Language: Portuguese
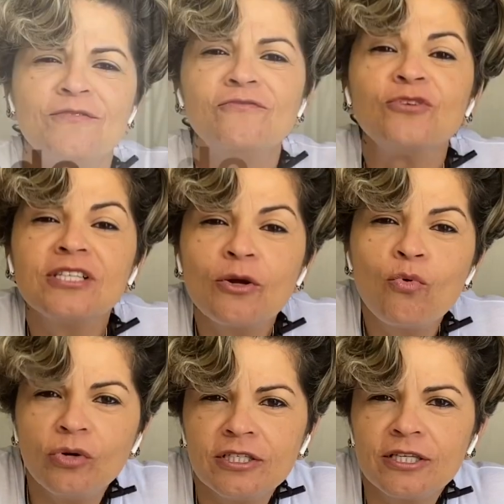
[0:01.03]
Você
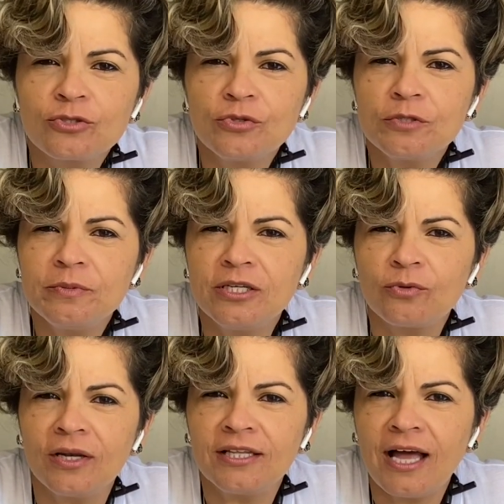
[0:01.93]
cuida da sua
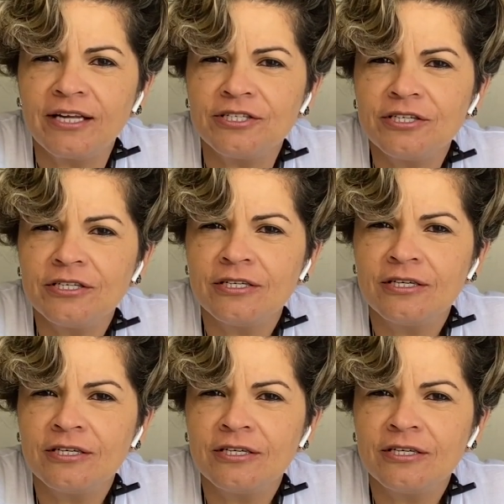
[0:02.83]
espiritualidade?